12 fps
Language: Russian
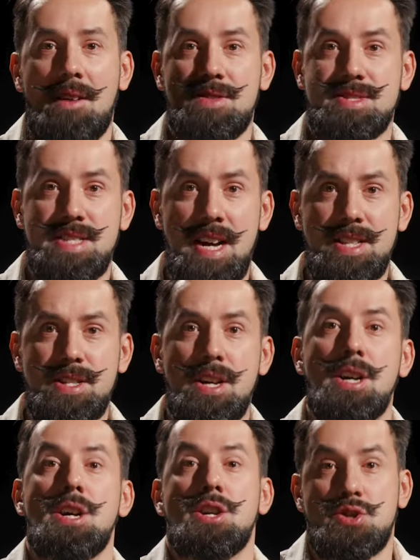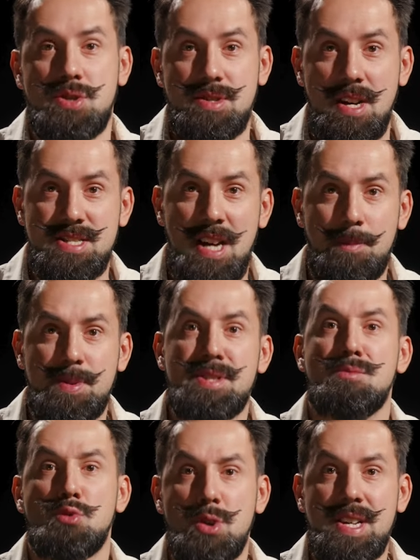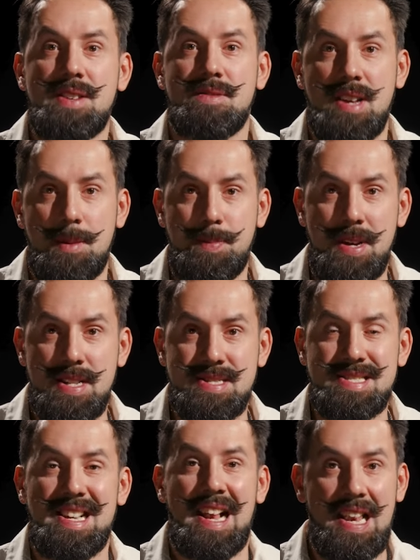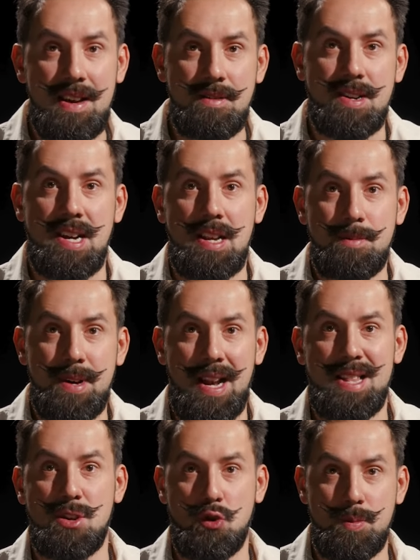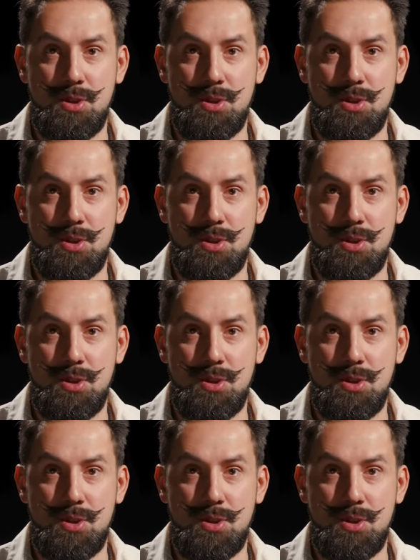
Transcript: А вы знаете, что на Западе многие европейцы левых и либеральных